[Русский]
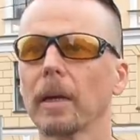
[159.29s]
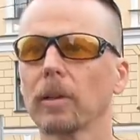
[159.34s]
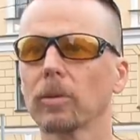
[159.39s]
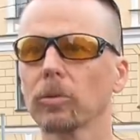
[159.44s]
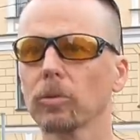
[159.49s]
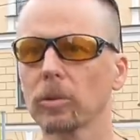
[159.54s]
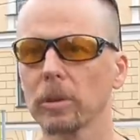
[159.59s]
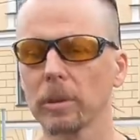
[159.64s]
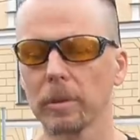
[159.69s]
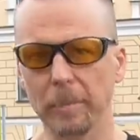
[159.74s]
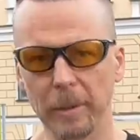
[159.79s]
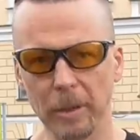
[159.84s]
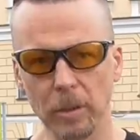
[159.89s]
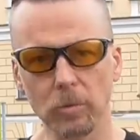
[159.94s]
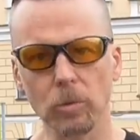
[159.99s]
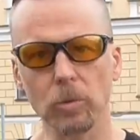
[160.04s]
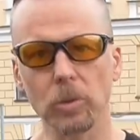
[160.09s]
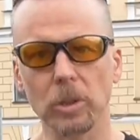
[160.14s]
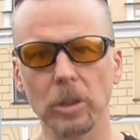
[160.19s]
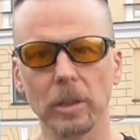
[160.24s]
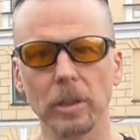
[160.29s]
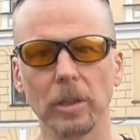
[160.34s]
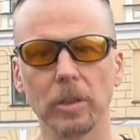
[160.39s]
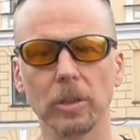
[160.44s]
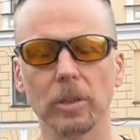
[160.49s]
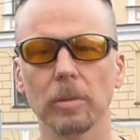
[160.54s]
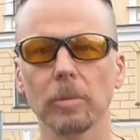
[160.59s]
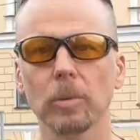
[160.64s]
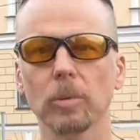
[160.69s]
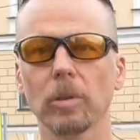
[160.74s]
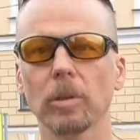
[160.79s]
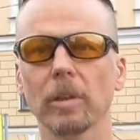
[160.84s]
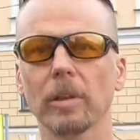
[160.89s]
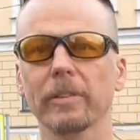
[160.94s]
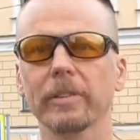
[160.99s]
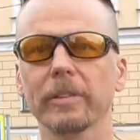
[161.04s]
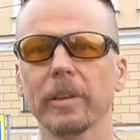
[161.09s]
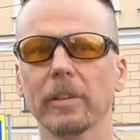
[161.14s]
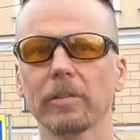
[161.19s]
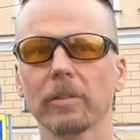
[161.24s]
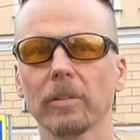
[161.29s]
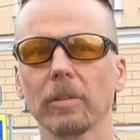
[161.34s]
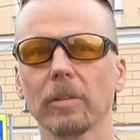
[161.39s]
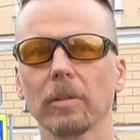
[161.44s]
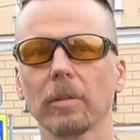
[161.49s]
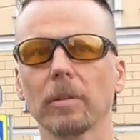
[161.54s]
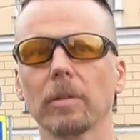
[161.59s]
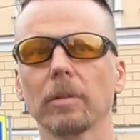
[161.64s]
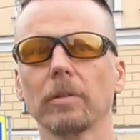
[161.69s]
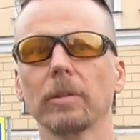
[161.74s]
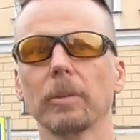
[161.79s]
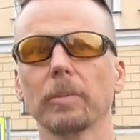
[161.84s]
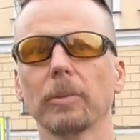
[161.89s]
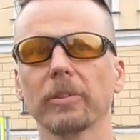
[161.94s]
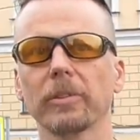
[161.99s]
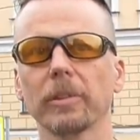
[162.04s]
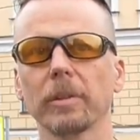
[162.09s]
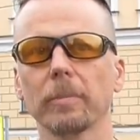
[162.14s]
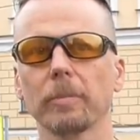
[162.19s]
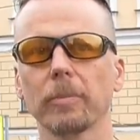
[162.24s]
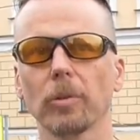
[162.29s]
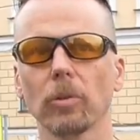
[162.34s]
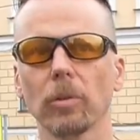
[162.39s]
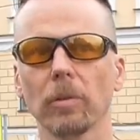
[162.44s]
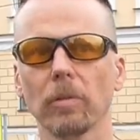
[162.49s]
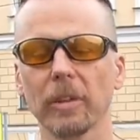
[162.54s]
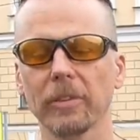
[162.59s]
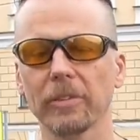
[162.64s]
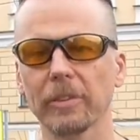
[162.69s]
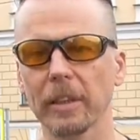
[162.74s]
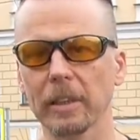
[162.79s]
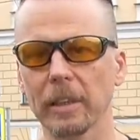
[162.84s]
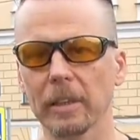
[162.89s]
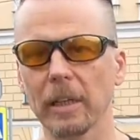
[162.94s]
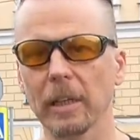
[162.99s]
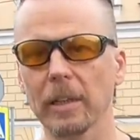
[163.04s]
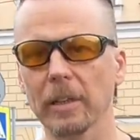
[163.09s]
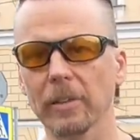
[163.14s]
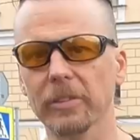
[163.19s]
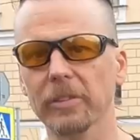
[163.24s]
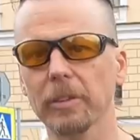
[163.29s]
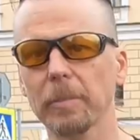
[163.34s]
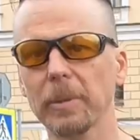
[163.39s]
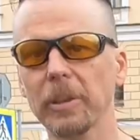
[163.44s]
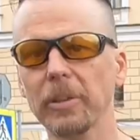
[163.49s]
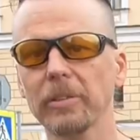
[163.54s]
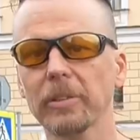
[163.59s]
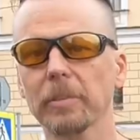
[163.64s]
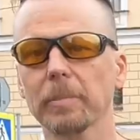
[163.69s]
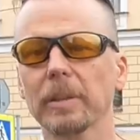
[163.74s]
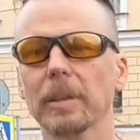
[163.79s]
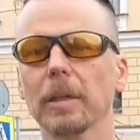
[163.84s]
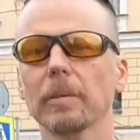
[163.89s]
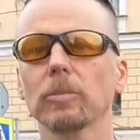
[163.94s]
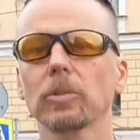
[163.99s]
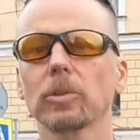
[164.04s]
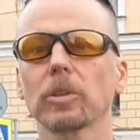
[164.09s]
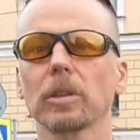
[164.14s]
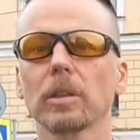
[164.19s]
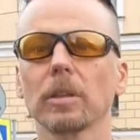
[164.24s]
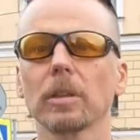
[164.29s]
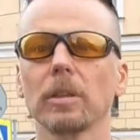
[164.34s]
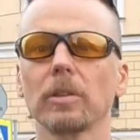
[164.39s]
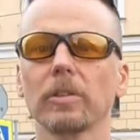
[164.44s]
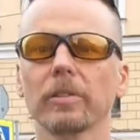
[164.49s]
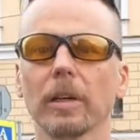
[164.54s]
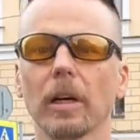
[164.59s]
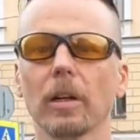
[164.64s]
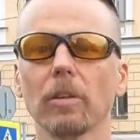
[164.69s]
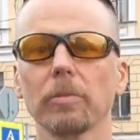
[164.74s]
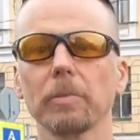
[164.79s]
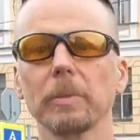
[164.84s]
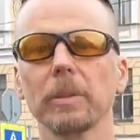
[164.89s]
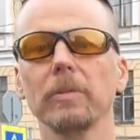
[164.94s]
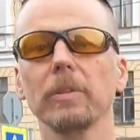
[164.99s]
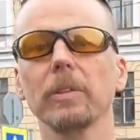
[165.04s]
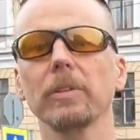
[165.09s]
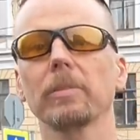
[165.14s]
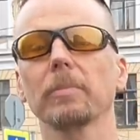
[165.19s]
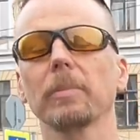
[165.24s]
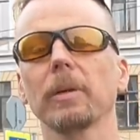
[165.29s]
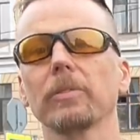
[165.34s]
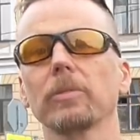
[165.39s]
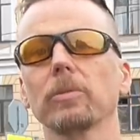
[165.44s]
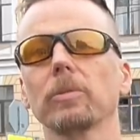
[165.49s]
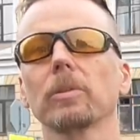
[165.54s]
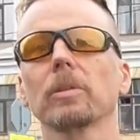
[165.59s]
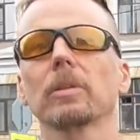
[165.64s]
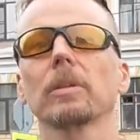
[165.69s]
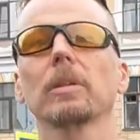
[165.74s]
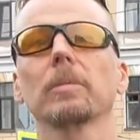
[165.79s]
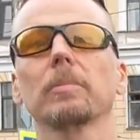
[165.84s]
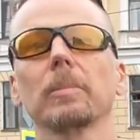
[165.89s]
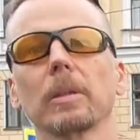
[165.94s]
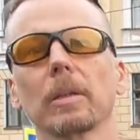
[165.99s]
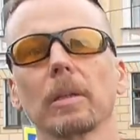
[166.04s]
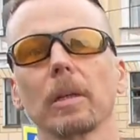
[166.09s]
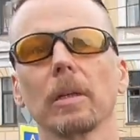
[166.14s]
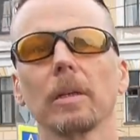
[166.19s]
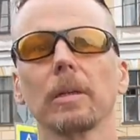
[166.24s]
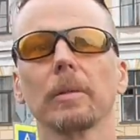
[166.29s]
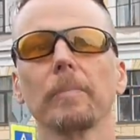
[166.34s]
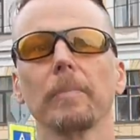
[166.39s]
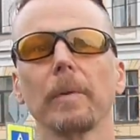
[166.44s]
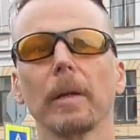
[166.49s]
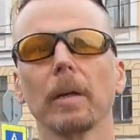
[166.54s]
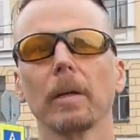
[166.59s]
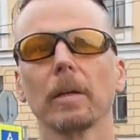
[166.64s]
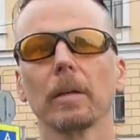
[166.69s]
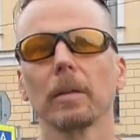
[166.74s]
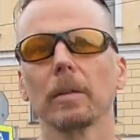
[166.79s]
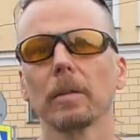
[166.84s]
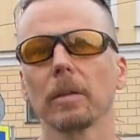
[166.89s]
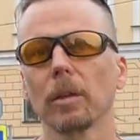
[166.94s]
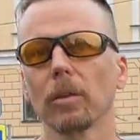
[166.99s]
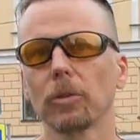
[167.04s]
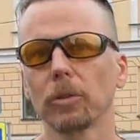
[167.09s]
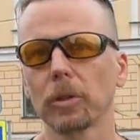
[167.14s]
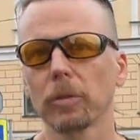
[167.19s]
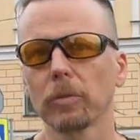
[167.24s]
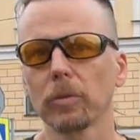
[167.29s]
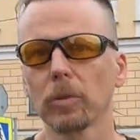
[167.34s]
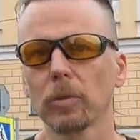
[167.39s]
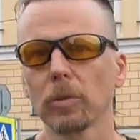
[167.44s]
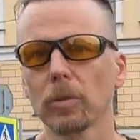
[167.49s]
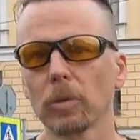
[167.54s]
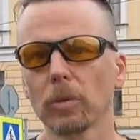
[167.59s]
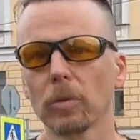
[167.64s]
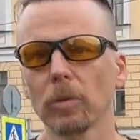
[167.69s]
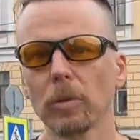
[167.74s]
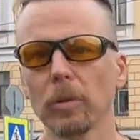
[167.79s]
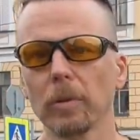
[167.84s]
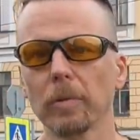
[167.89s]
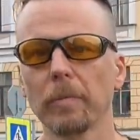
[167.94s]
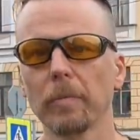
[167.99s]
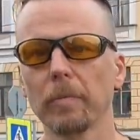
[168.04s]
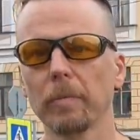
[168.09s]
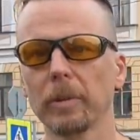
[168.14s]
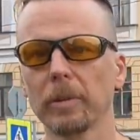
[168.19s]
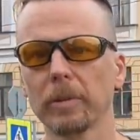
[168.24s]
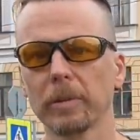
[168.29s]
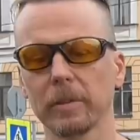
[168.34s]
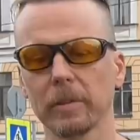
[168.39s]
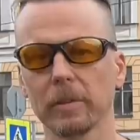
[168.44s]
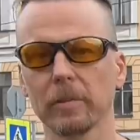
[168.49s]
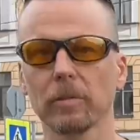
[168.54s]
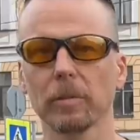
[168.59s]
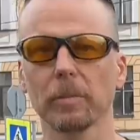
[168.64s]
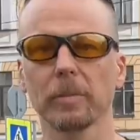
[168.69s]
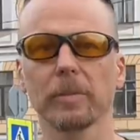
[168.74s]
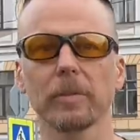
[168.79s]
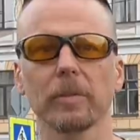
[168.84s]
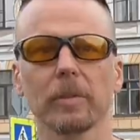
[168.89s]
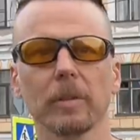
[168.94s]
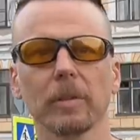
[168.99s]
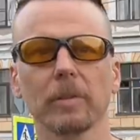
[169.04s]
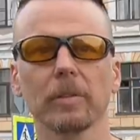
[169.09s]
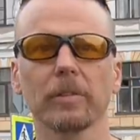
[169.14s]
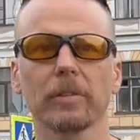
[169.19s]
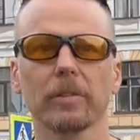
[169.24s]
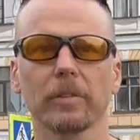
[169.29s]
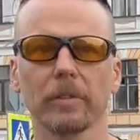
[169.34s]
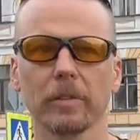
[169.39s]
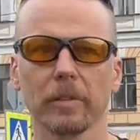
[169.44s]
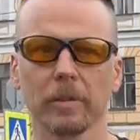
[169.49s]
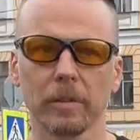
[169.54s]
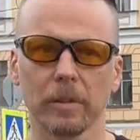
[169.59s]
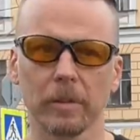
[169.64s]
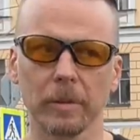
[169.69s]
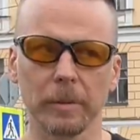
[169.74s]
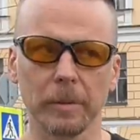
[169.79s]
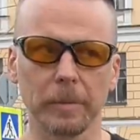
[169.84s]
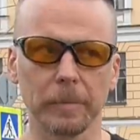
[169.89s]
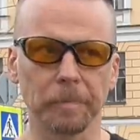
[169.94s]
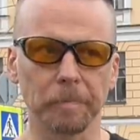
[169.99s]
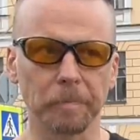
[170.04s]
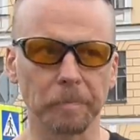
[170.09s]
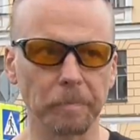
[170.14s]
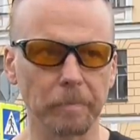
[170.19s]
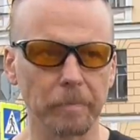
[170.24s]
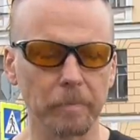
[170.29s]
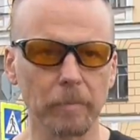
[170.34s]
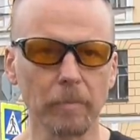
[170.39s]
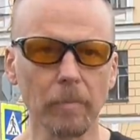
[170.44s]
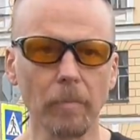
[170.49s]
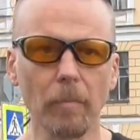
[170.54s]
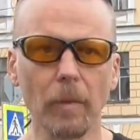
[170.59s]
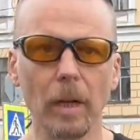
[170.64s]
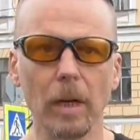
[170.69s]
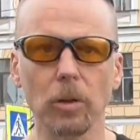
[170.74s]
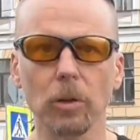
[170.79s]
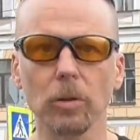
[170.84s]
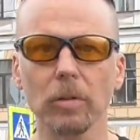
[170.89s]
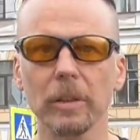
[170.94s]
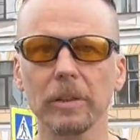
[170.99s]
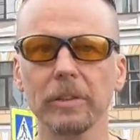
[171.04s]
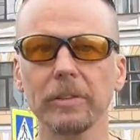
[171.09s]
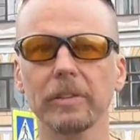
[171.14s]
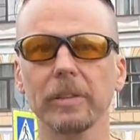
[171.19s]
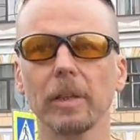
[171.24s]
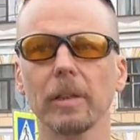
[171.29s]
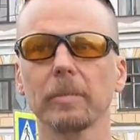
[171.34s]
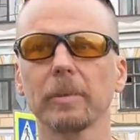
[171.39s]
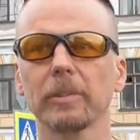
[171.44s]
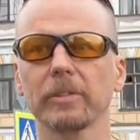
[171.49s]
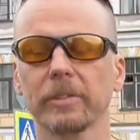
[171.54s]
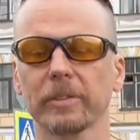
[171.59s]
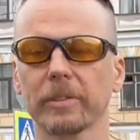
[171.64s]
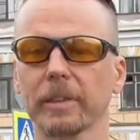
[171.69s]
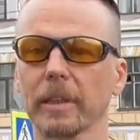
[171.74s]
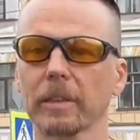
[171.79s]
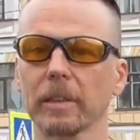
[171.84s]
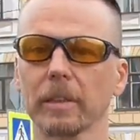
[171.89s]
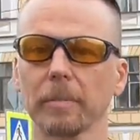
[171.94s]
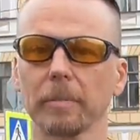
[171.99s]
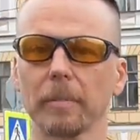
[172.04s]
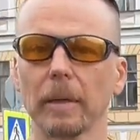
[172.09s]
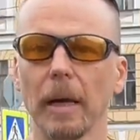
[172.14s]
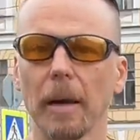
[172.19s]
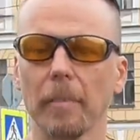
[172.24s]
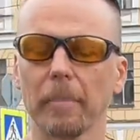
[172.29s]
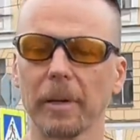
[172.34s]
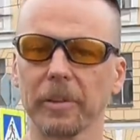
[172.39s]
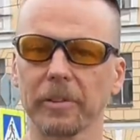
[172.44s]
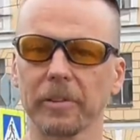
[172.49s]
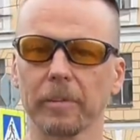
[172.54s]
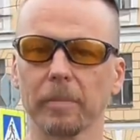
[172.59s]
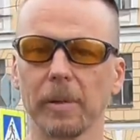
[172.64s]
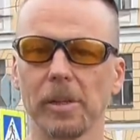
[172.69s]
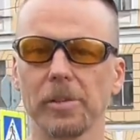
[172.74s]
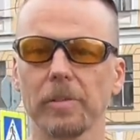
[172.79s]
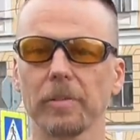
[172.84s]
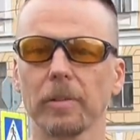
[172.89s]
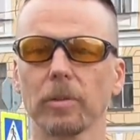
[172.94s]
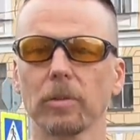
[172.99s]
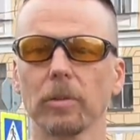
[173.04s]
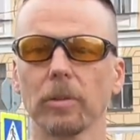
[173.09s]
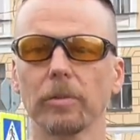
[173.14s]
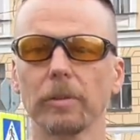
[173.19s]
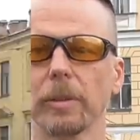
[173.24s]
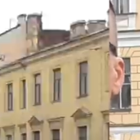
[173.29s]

Ну и про него же я еще немного рассказывал э, в выпуске про восстание на Красной Пресне, потому что и Соколов-Медведь, и Мазурин там играли э, ключевую роль вместе, собственно, с... Э, руководителями со стороны партии большевиков.